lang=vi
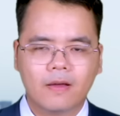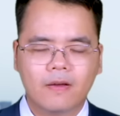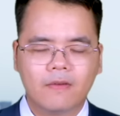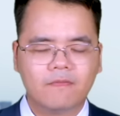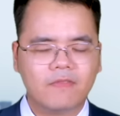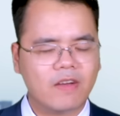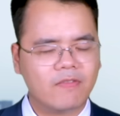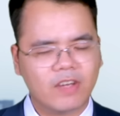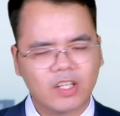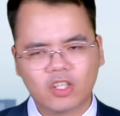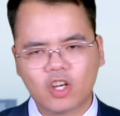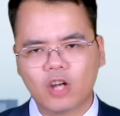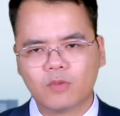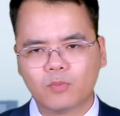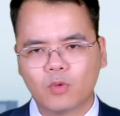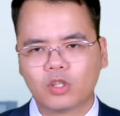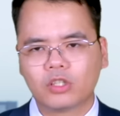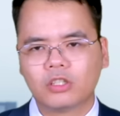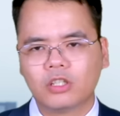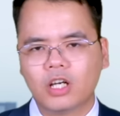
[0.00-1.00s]
Và vẫn còn
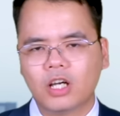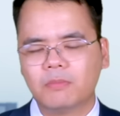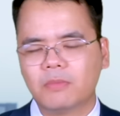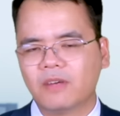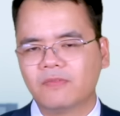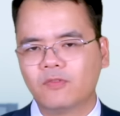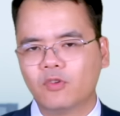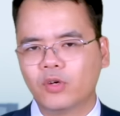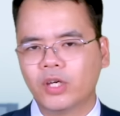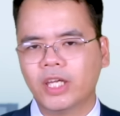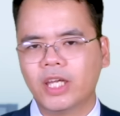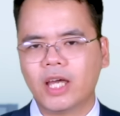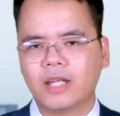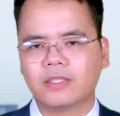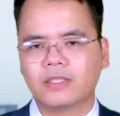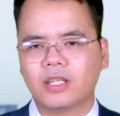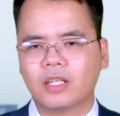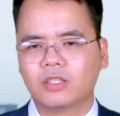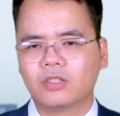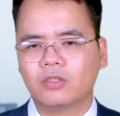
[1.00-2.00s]
một nơi mà vũ khí
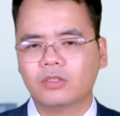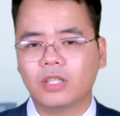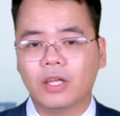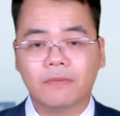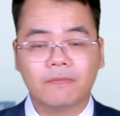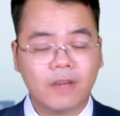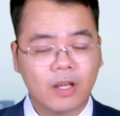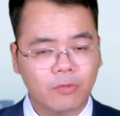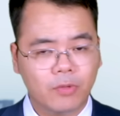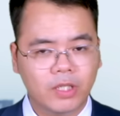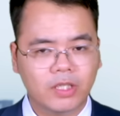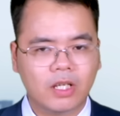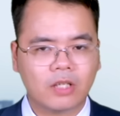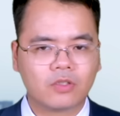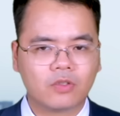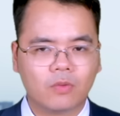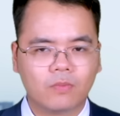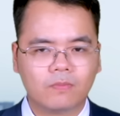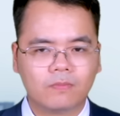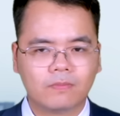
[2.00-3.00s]
hạt nhân có thể phát huy tác
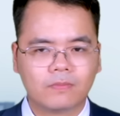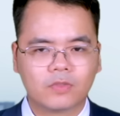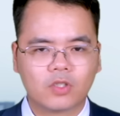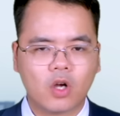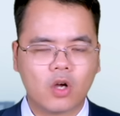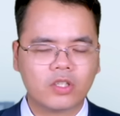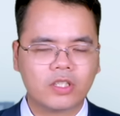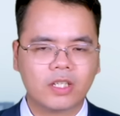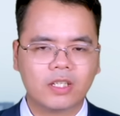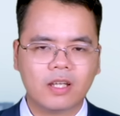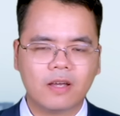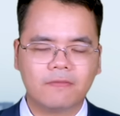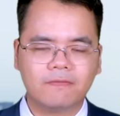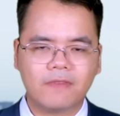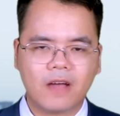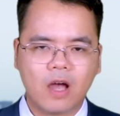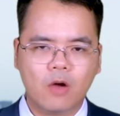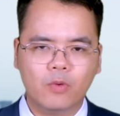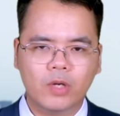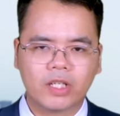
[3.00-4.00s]
dụng, đó chính là
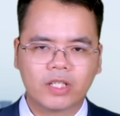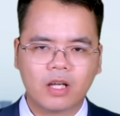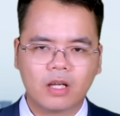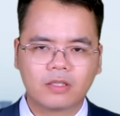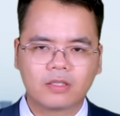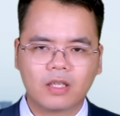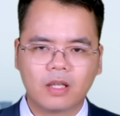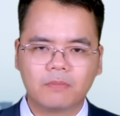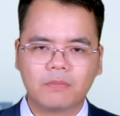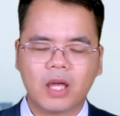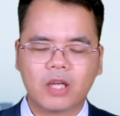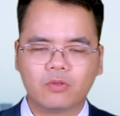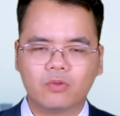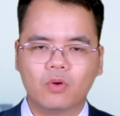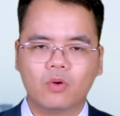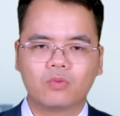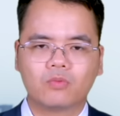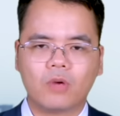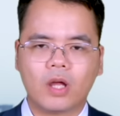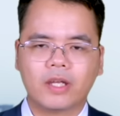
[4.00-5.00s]
phá hủy các sân bay của
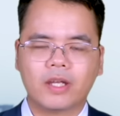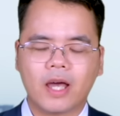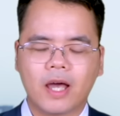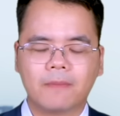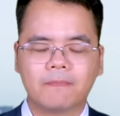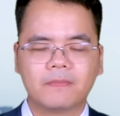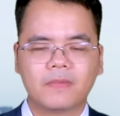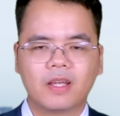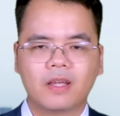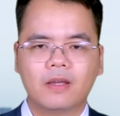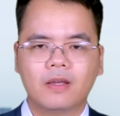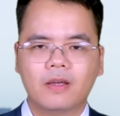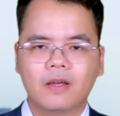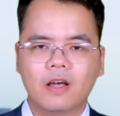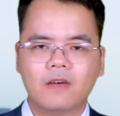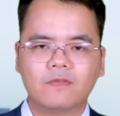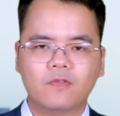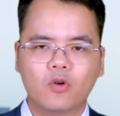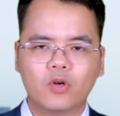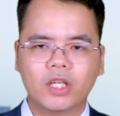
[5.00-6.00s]
Ukraine.
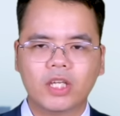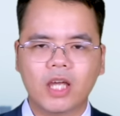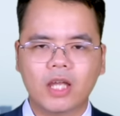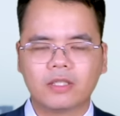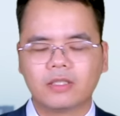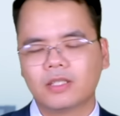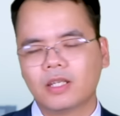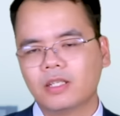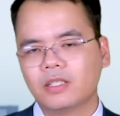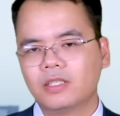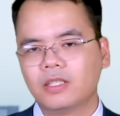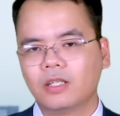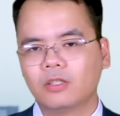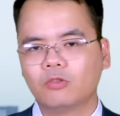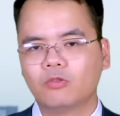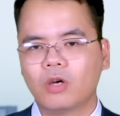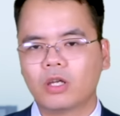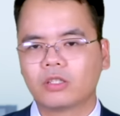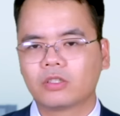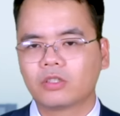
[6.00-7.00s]
Vũ khí hạt nhân chiến
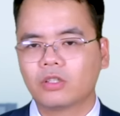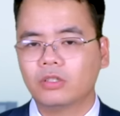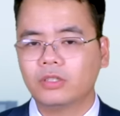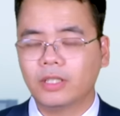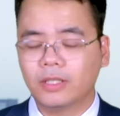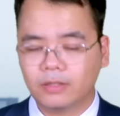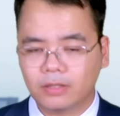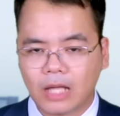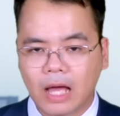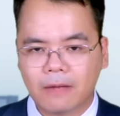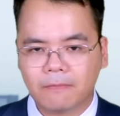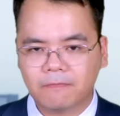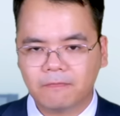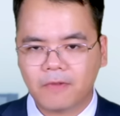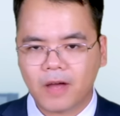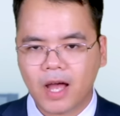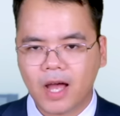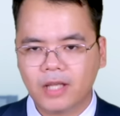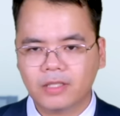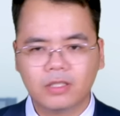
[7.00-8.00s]
thuật có thể tàn
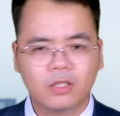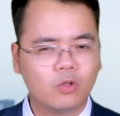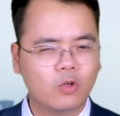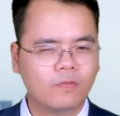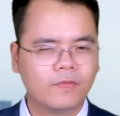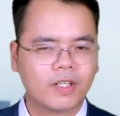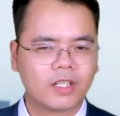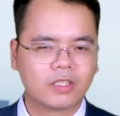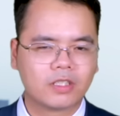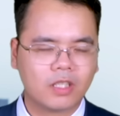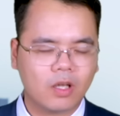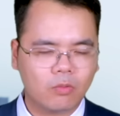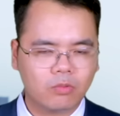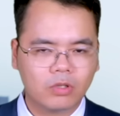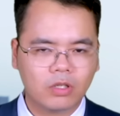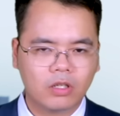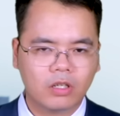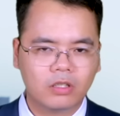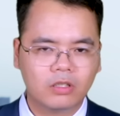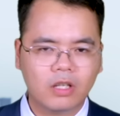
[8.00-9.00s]
phá những khu vực rộng
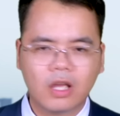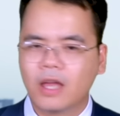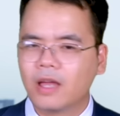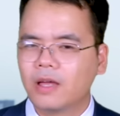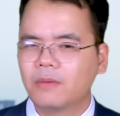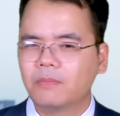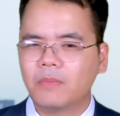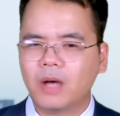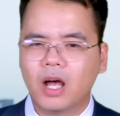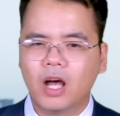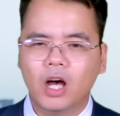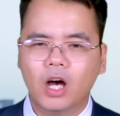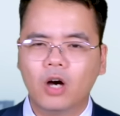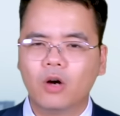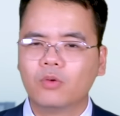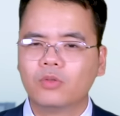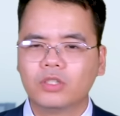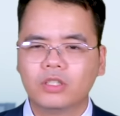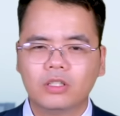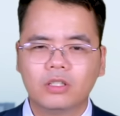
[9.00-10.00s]
lớn mà
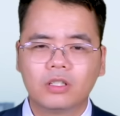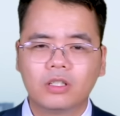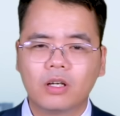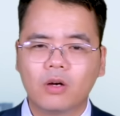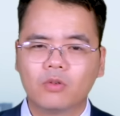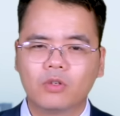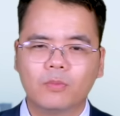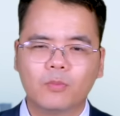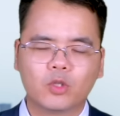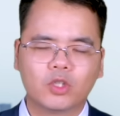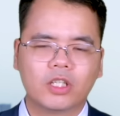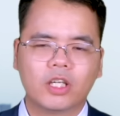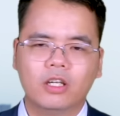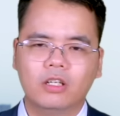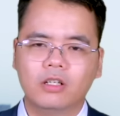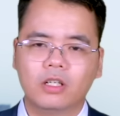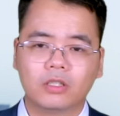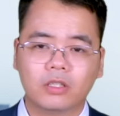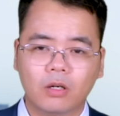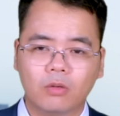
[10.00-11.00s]
hầu như không có một tên
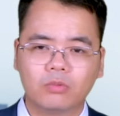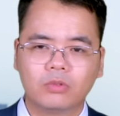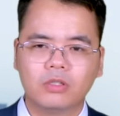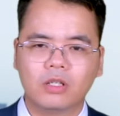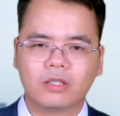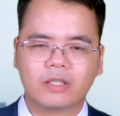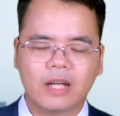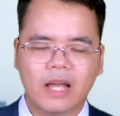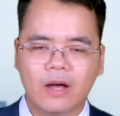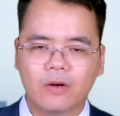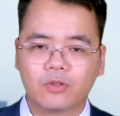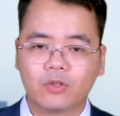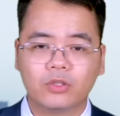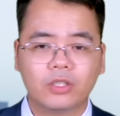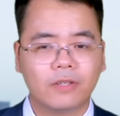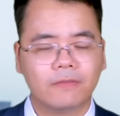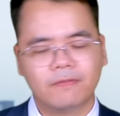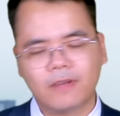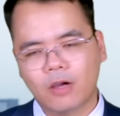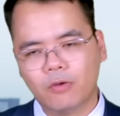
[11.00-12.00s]
lửa thông thường nào có
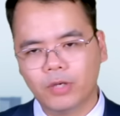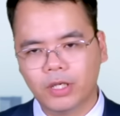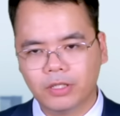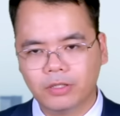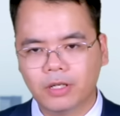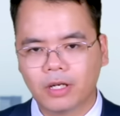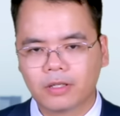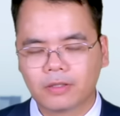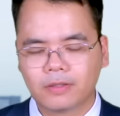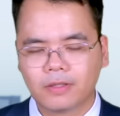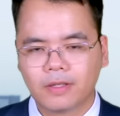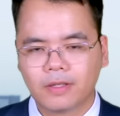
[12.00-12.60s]
thể phá hủy được.